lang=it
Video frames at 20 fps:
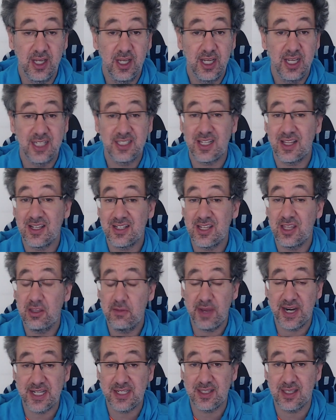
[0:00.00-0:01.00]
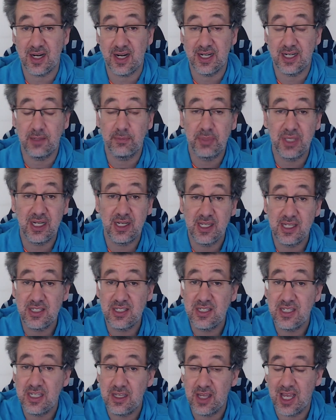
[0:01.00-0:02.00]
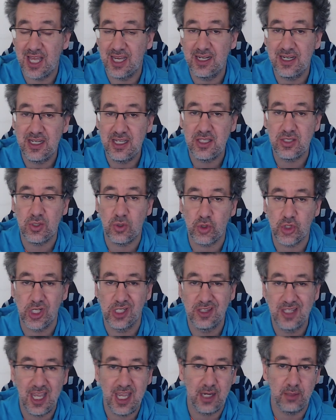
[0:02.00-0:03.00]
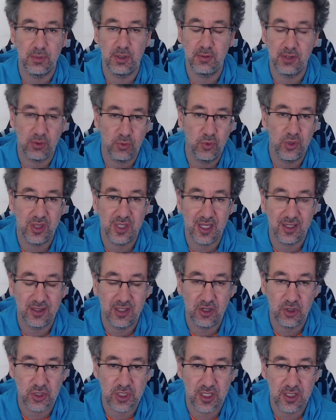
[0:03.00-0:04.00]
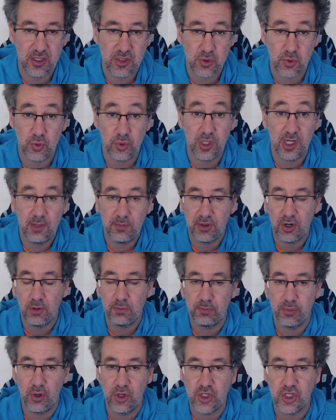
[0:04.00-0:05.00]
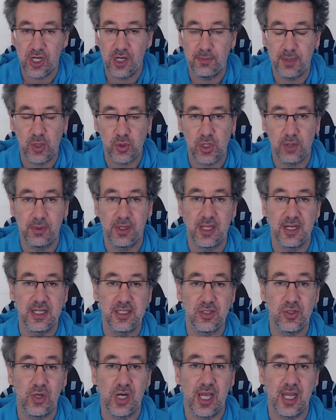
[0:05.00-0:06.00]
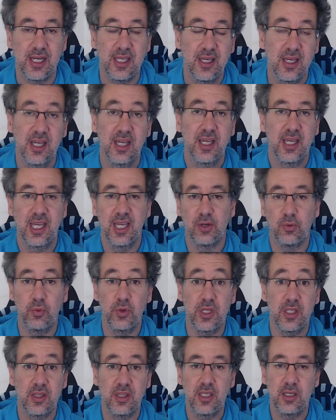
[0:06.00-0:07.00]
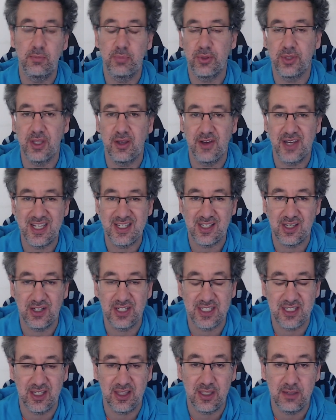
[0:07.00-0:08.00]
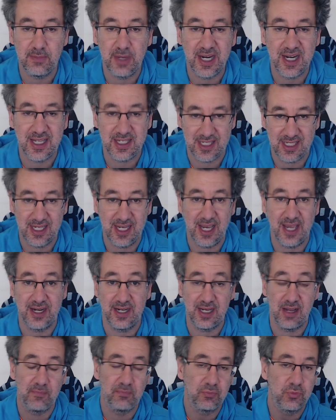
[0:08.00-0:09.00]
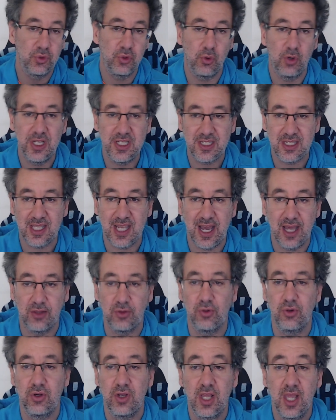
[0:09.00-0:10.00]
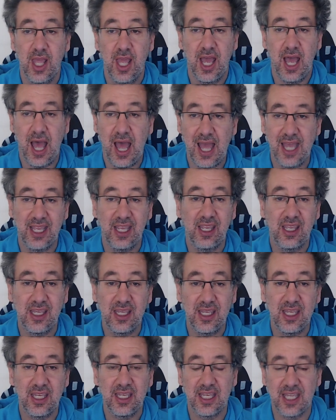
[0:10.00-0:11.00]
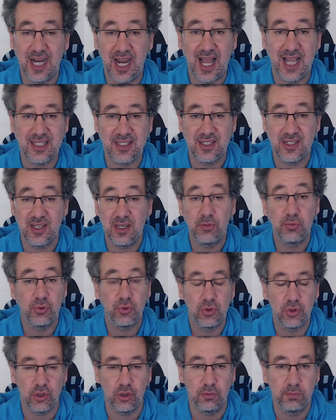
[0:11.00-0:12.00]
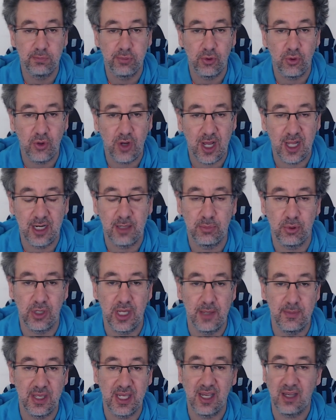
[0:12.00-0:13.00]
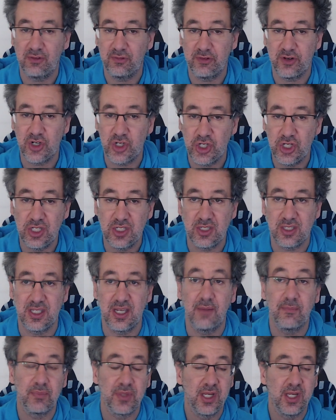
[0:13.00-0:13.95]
È stata una settimana strana perché sì, all'inizio c'è il derby per cui tante cose da discutere, però poi c'è la pausa per la nazionale e quindi poteva essere una settimana scarica. Non l'è stato anche grazie purtroppo alla polemica fascista.